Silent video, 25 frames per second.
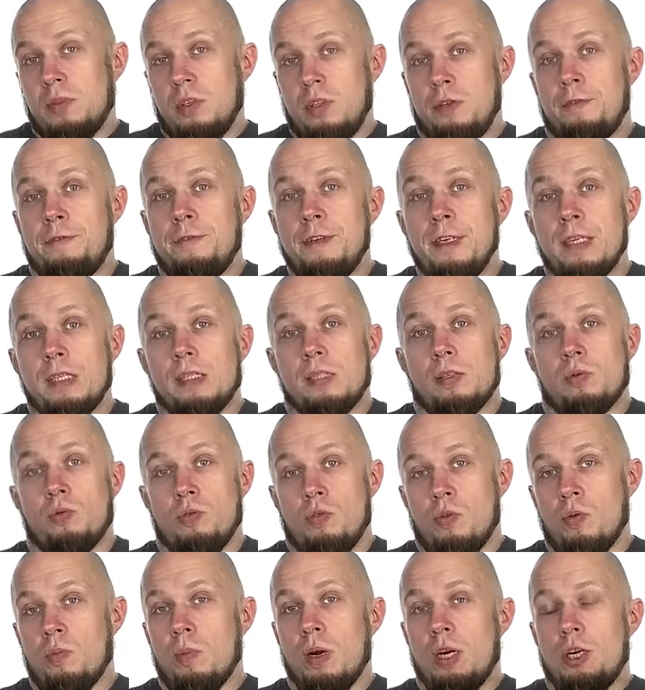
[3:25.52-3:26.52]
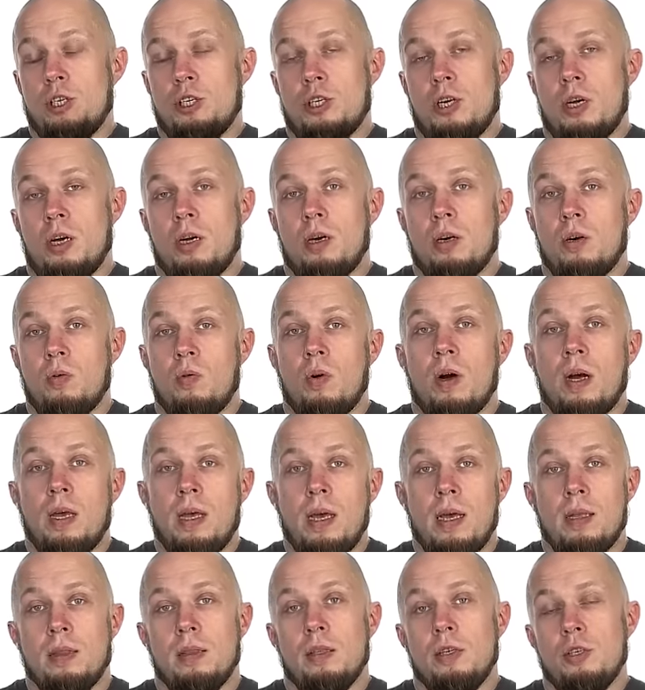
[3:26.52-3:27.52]
фикс, у него большая
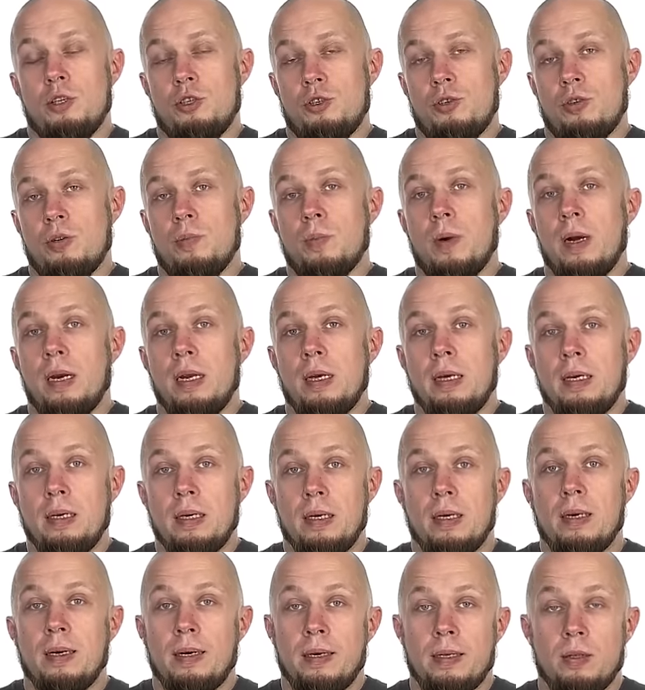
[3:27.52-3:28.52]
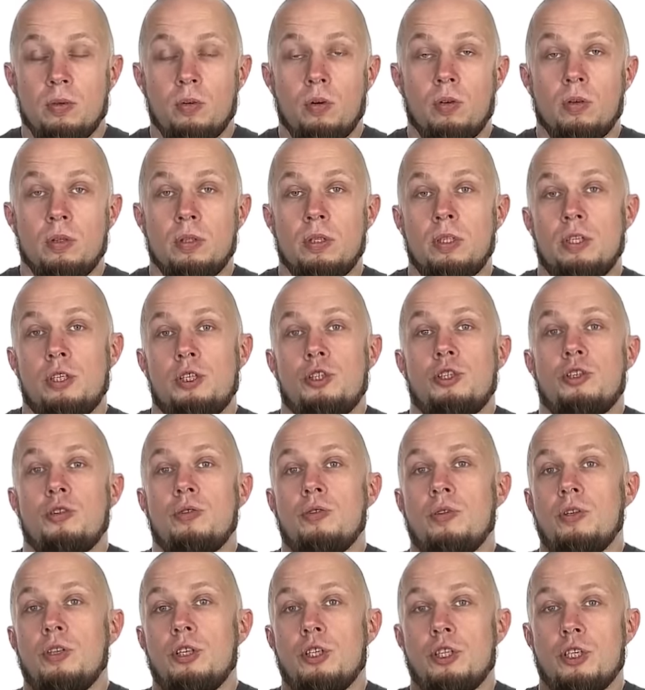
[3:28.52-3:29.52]
рукоять, да еще и маленький клинок, да
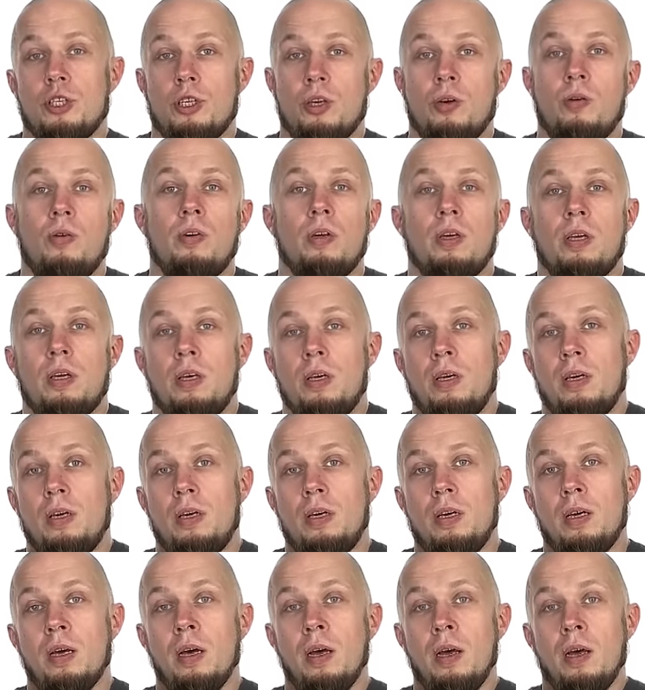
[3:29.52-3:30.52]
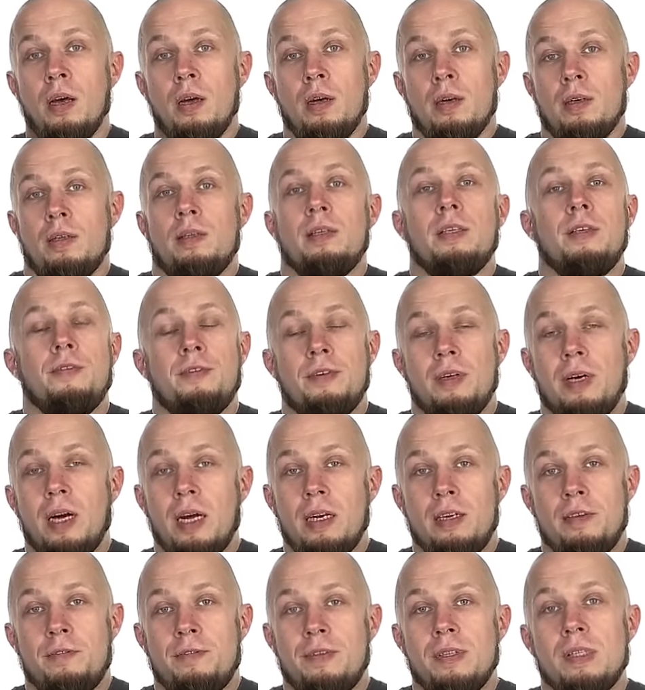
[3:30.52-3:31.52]
еще и широкий,
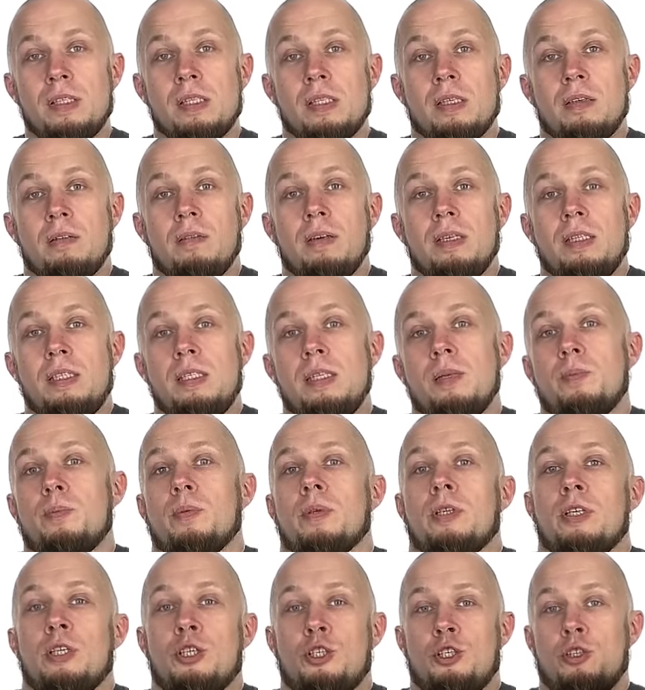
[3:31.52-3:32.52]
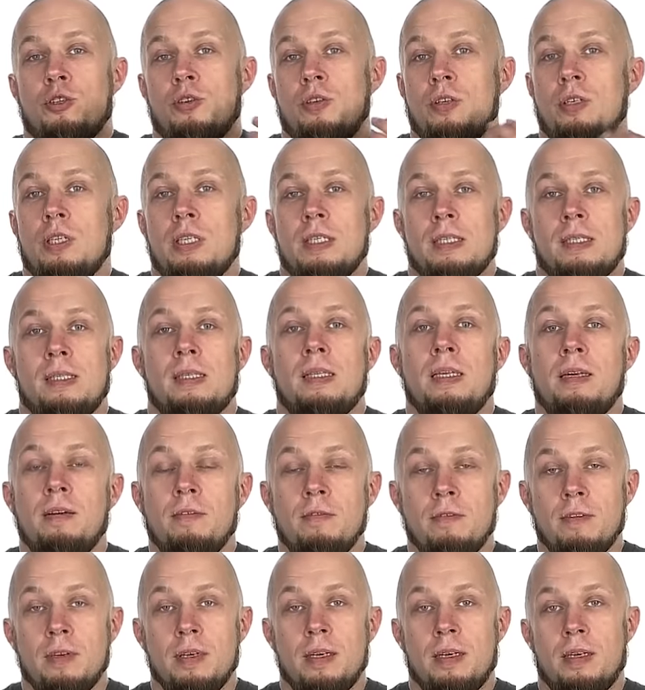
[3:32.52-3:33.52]
нифига не финского типа, еще и
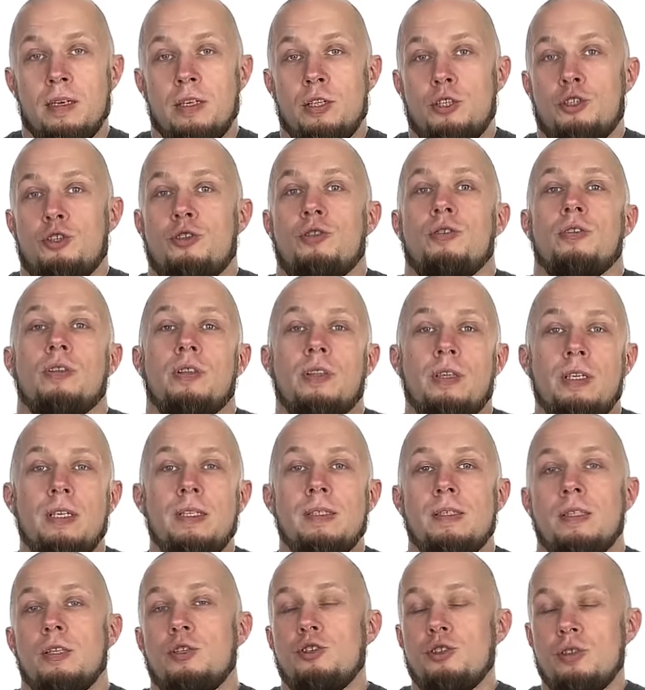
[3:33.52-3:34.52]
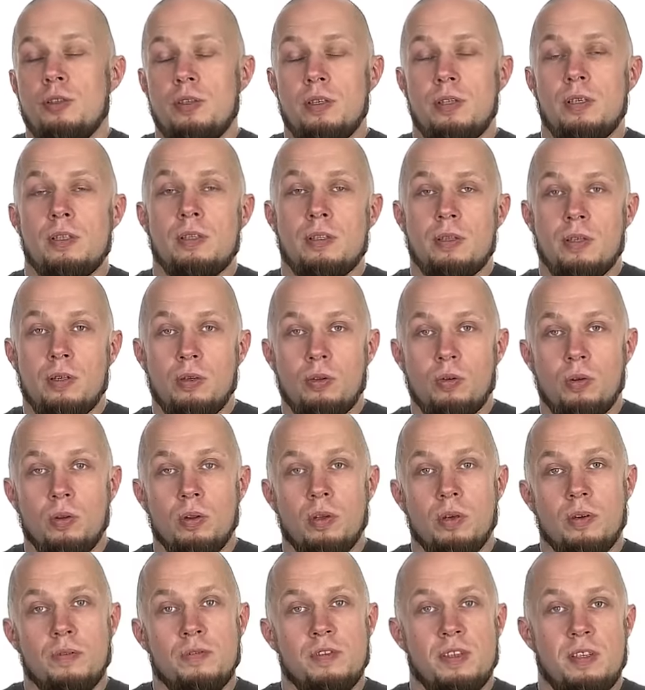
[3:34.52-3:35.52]
С3В, еще и 300-400
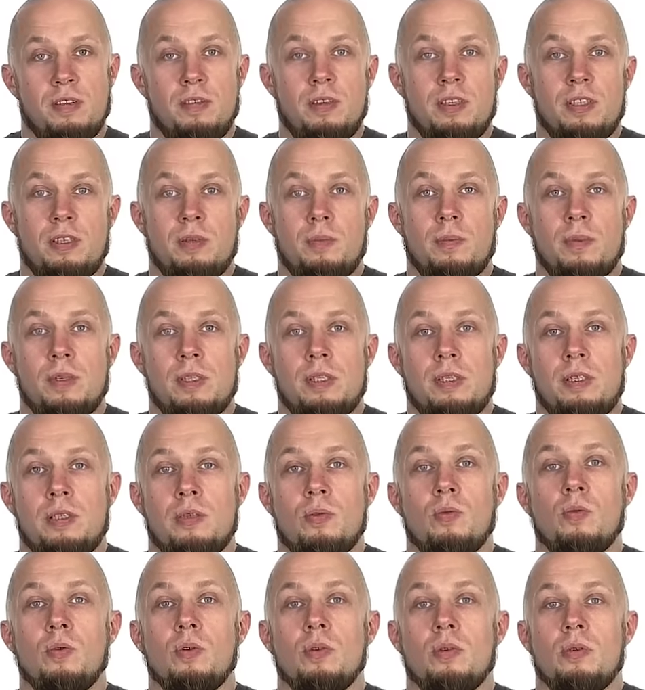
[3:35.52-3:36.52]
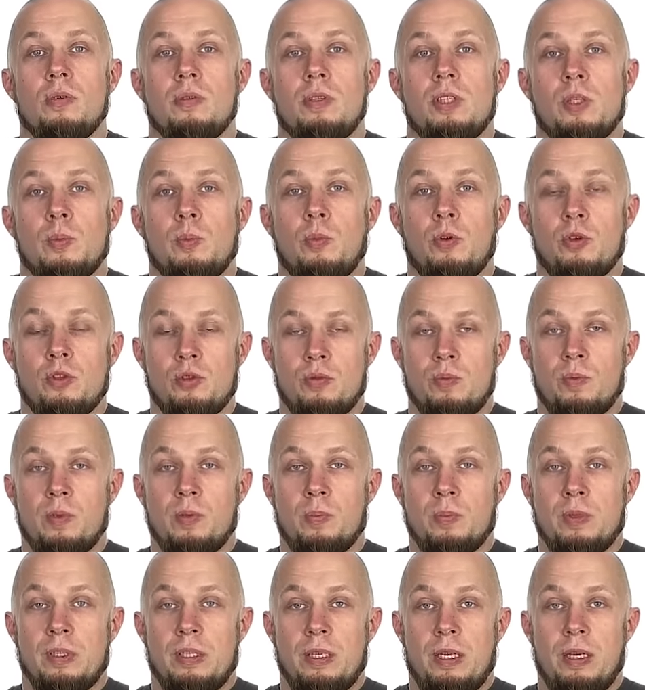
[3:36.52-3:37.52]
долларов в зависимости от
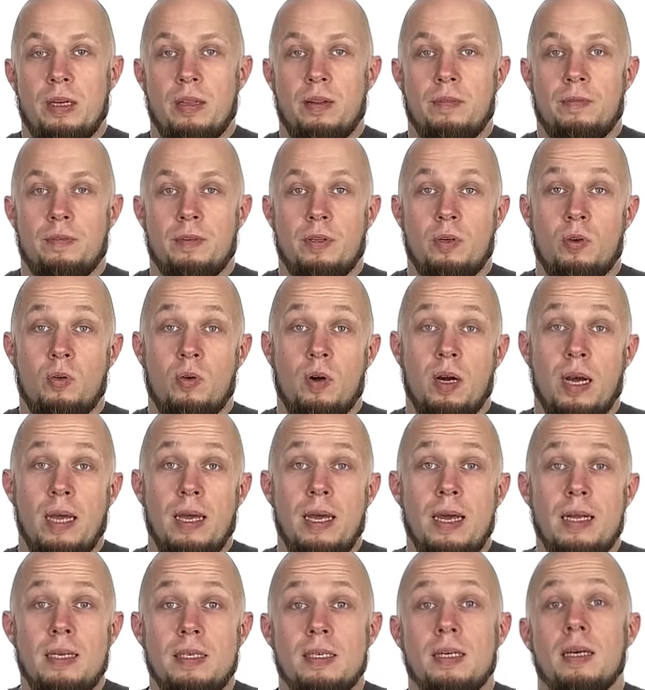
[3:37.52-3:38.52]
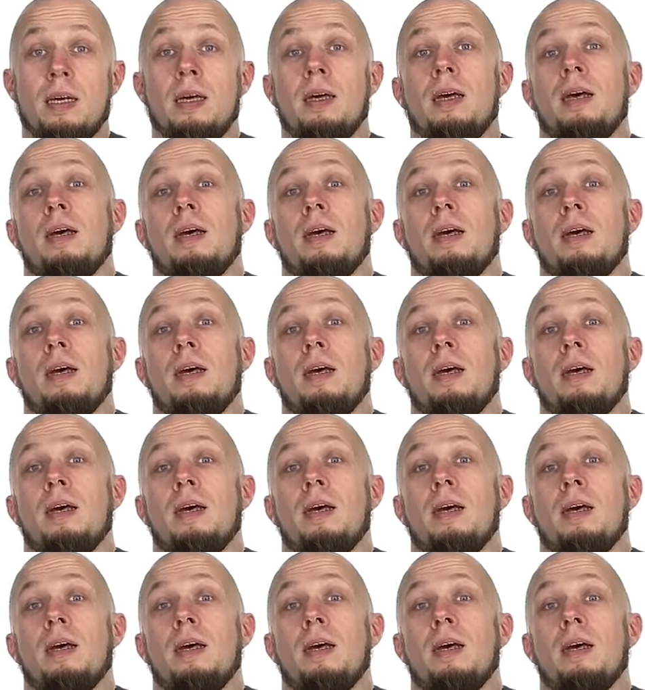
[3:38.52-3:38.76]
используемых материалов на рукояти.